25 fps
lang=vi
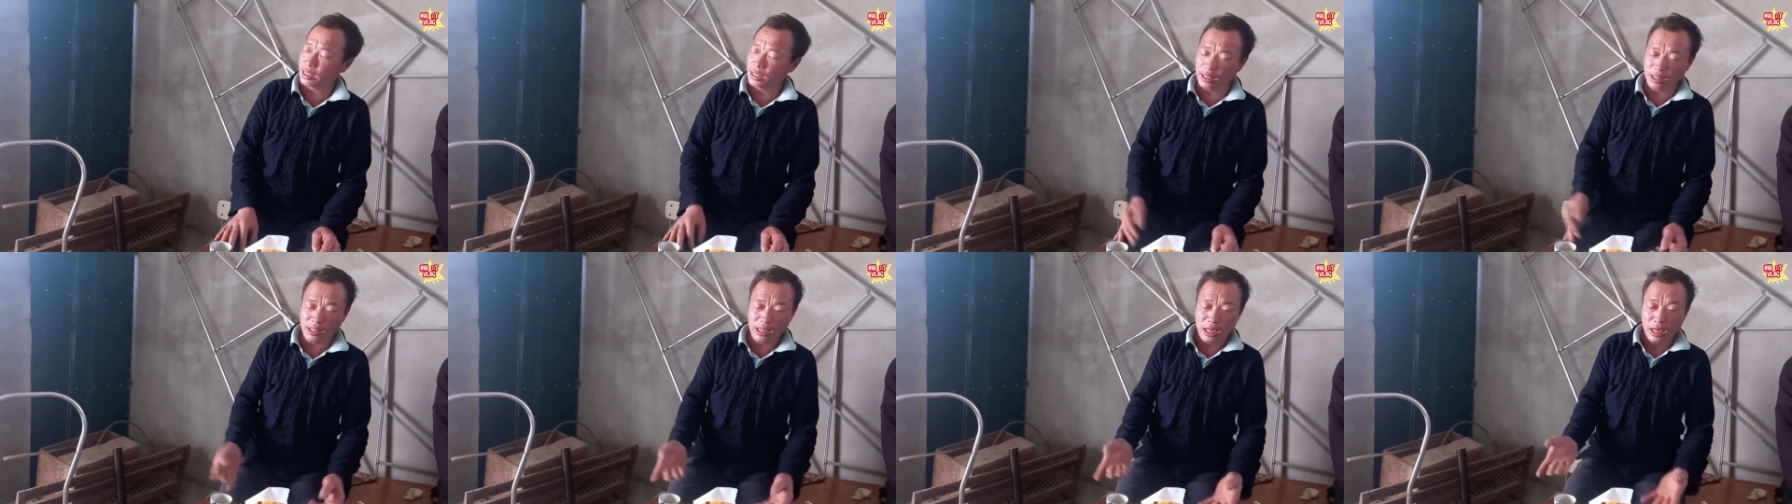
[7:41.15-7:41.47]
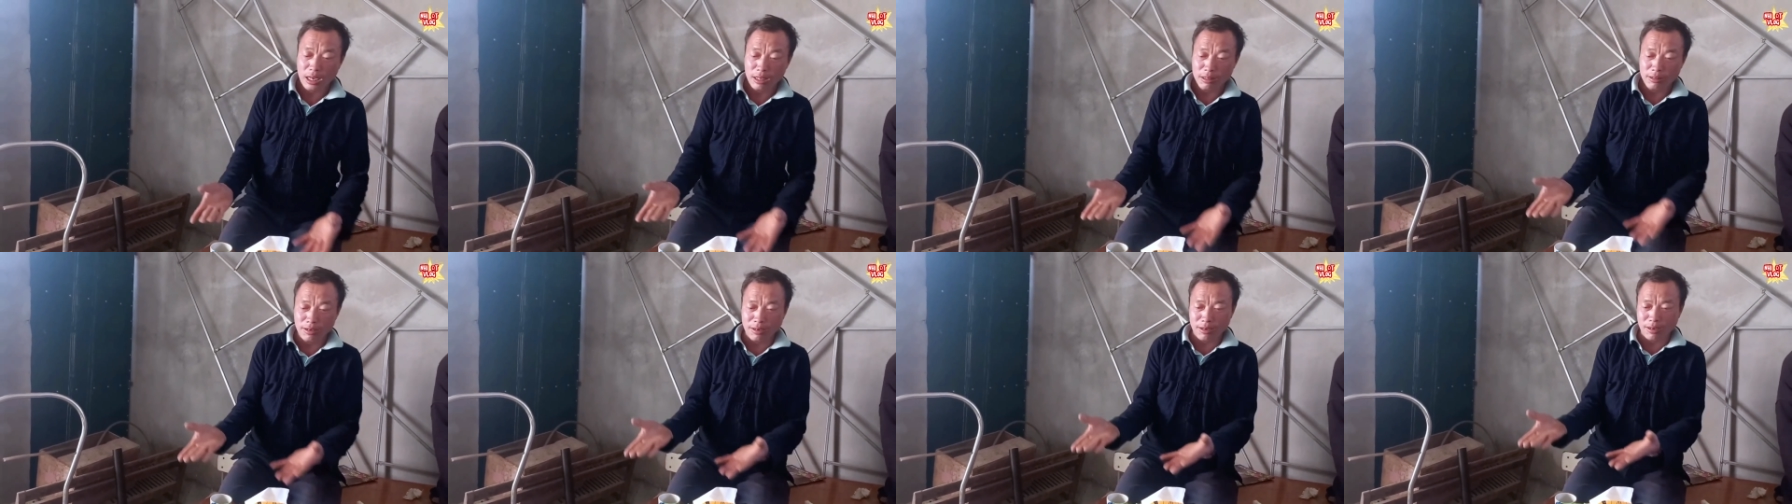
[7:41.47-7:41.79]
năm cái
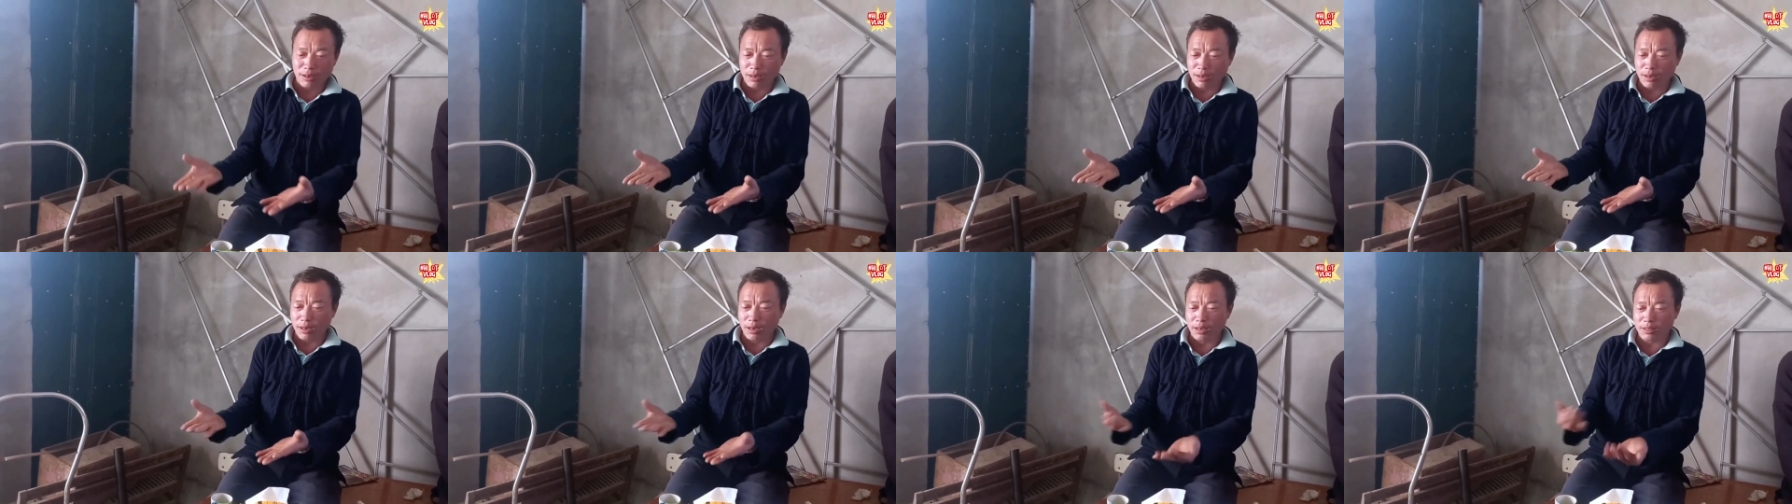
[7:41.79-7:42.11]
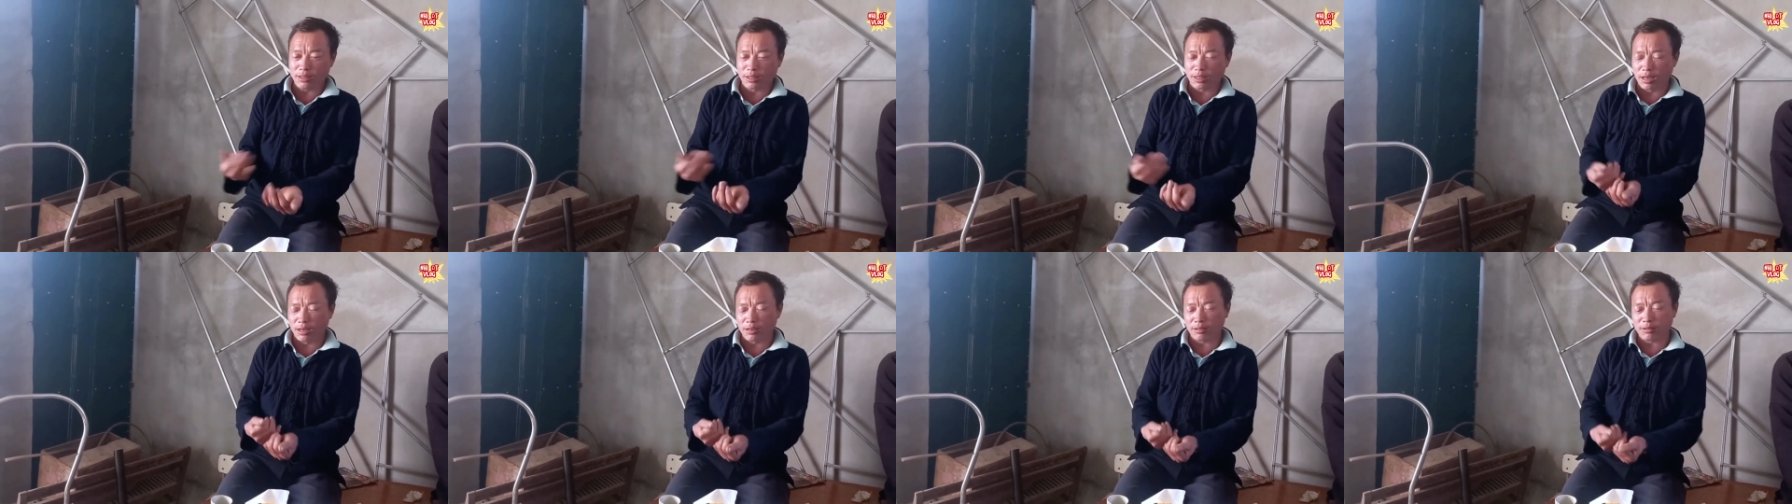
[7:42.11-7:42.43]
sổ đỏ đấy
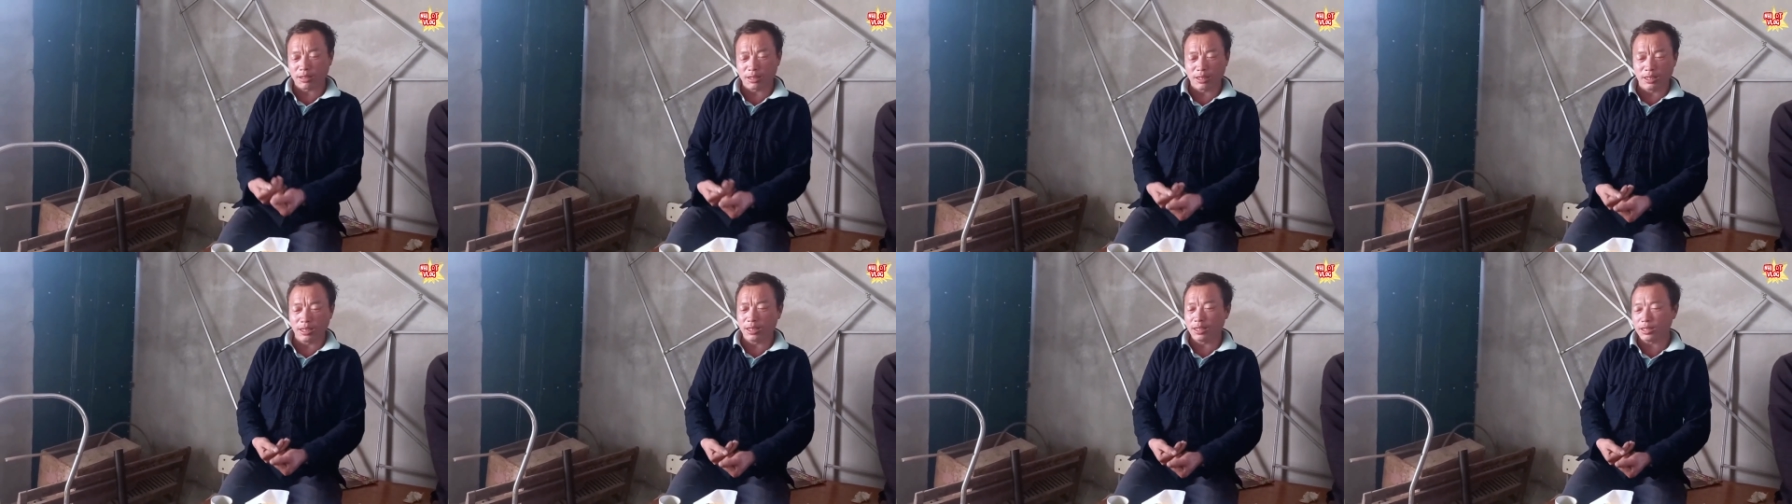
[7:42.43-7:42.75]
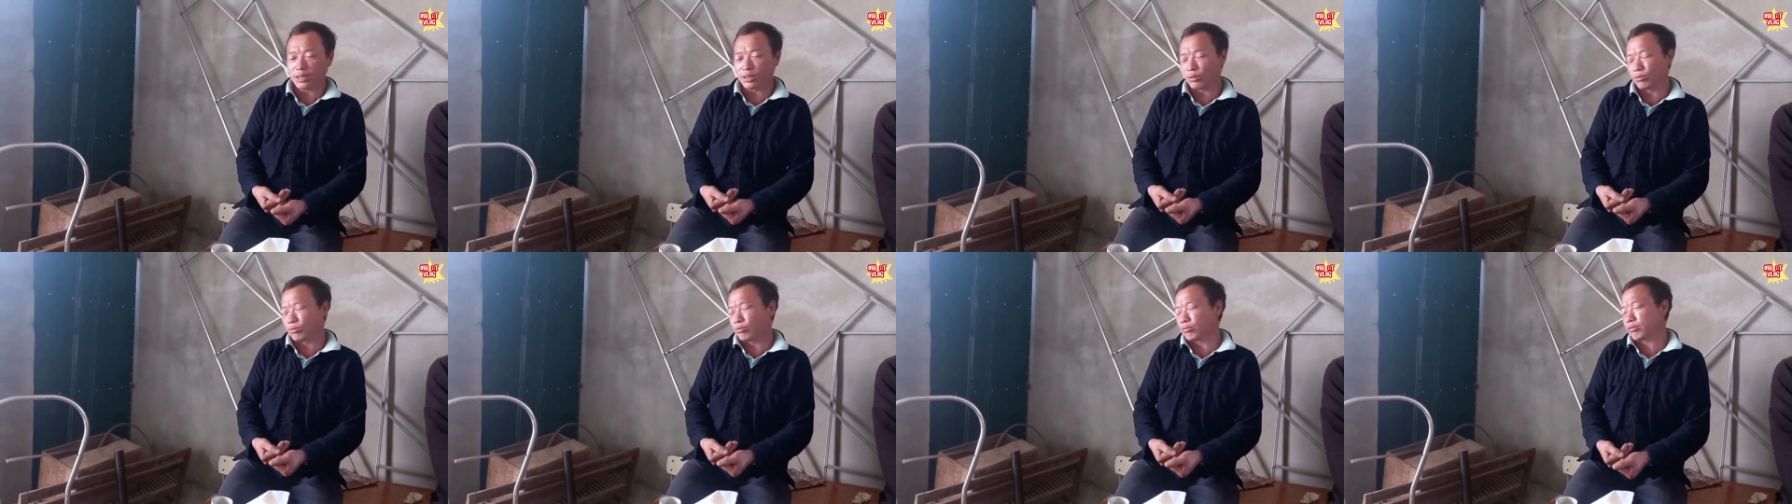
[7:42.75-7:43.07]

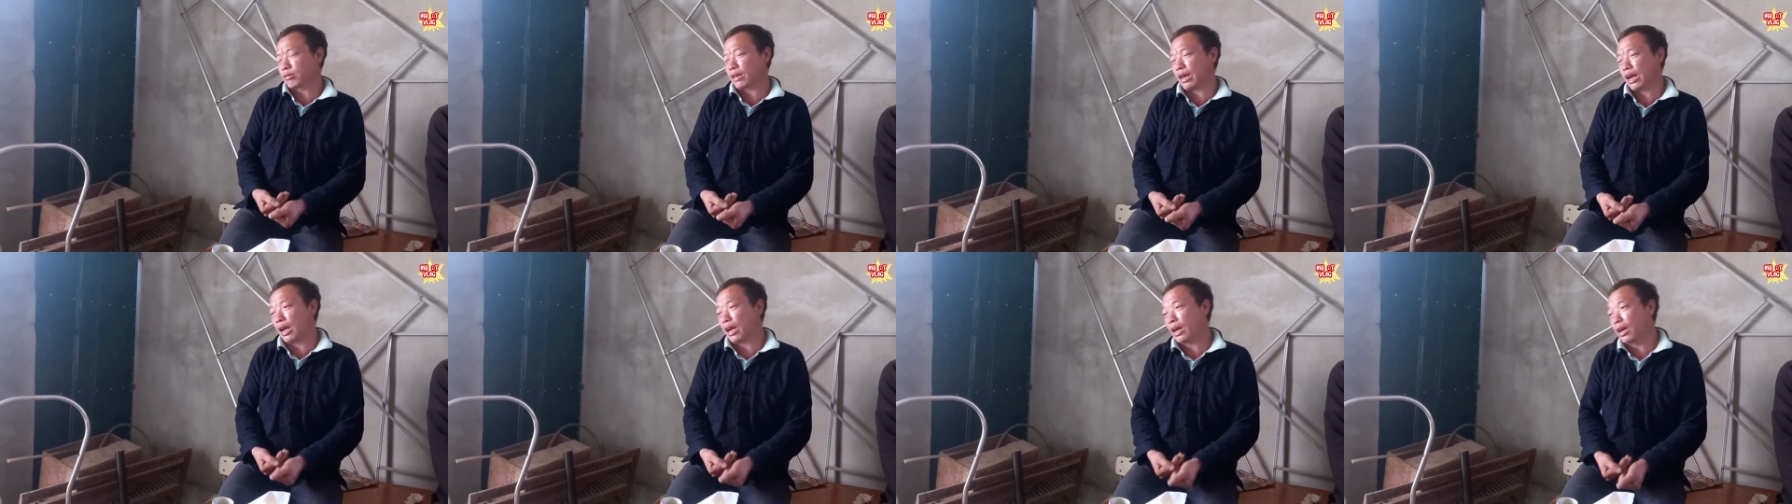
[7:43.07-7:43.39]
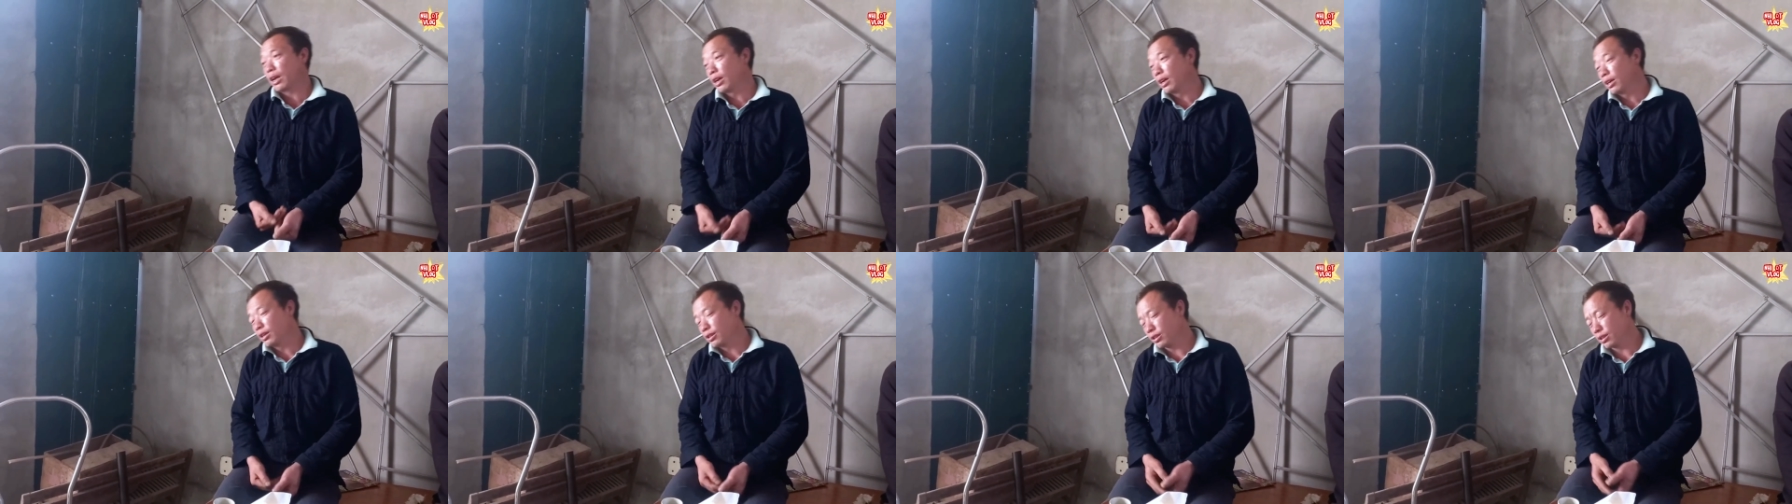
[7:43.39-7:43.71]
đứng tên
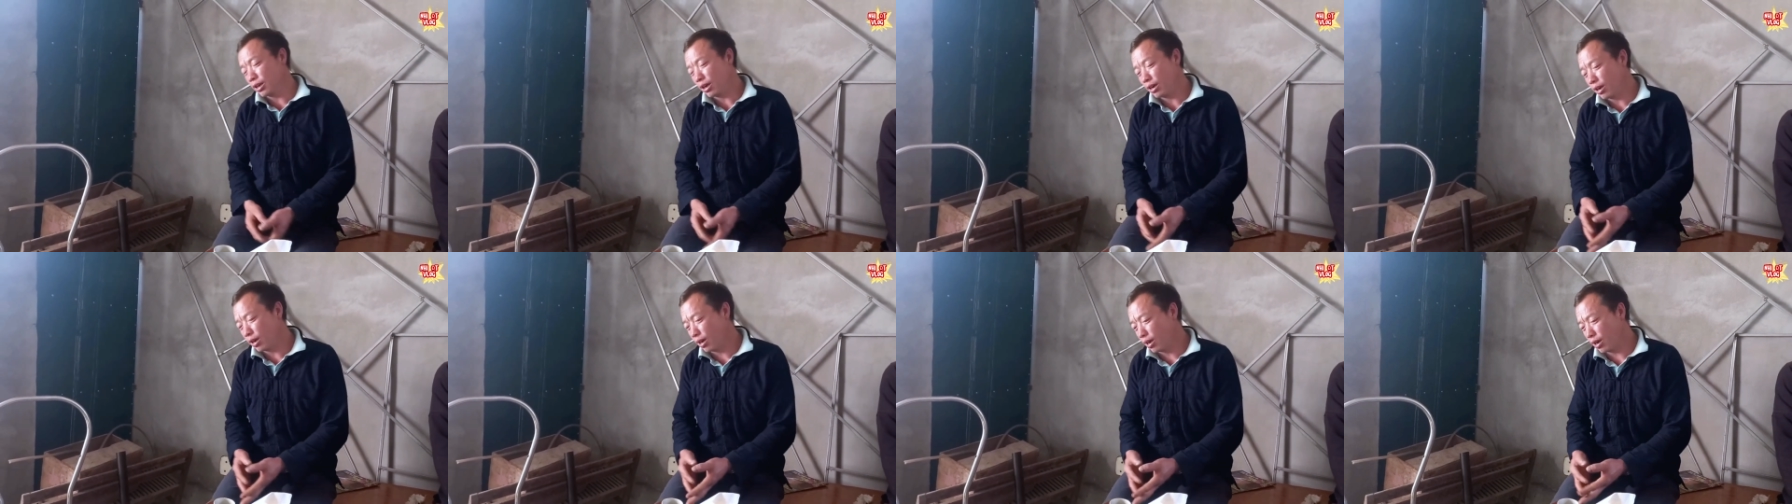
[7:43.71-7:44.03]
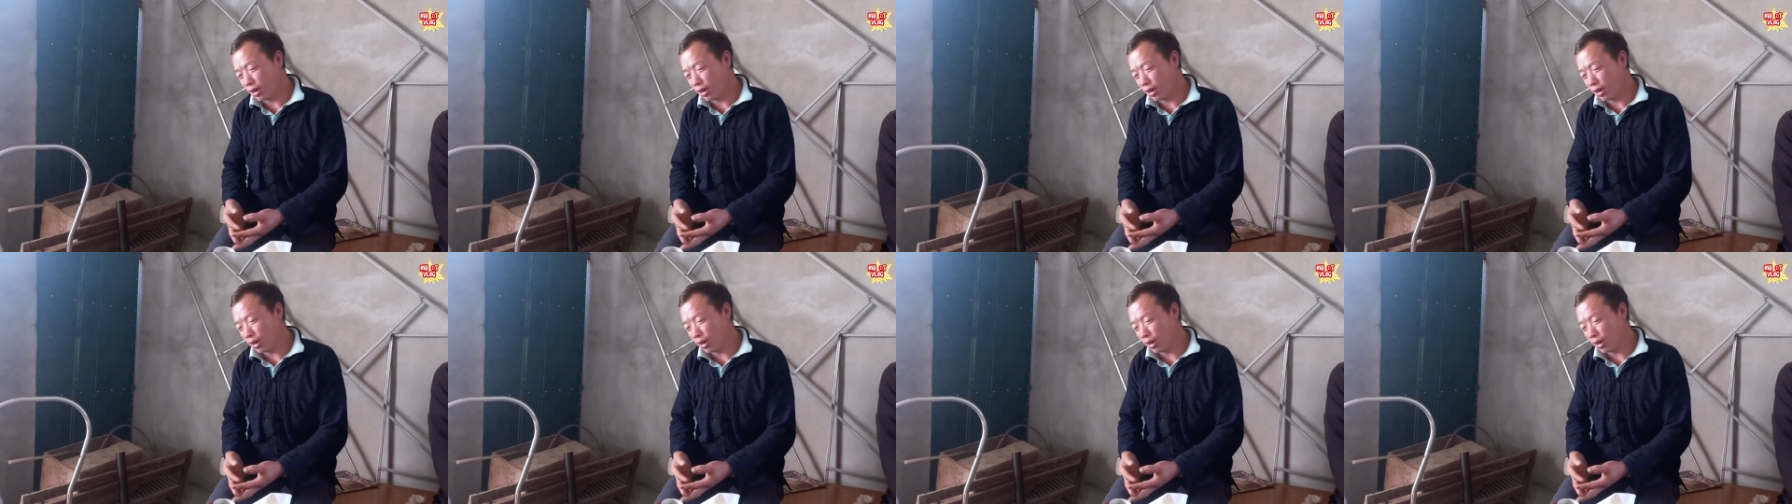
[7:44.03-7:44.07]
những ai